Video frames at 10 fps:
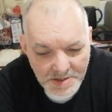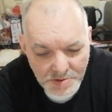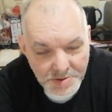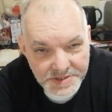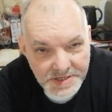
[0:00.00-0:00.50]

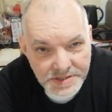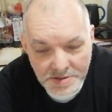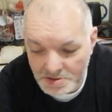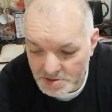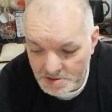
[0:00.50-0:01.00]
nous aussi,
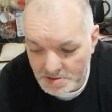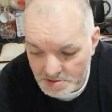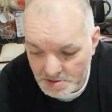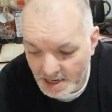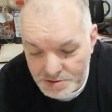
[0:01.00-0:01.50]

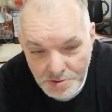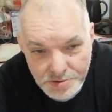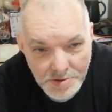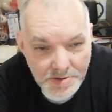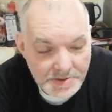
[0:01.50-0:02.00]
en
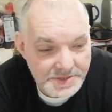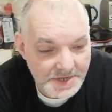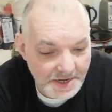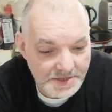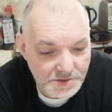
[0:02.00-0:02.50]
adulte,
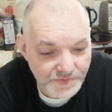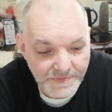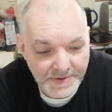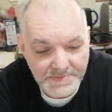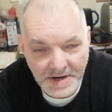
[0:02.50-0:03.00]
ça, ne nous
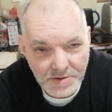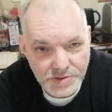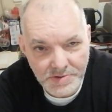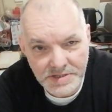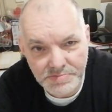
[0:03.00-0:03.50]
fait pas de mal
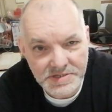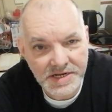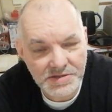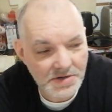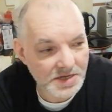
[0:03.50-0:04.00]
recevoir des petites
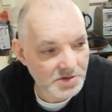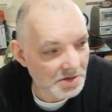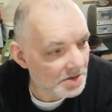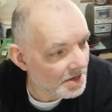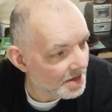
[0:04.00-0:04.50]
plaques dans la gueule.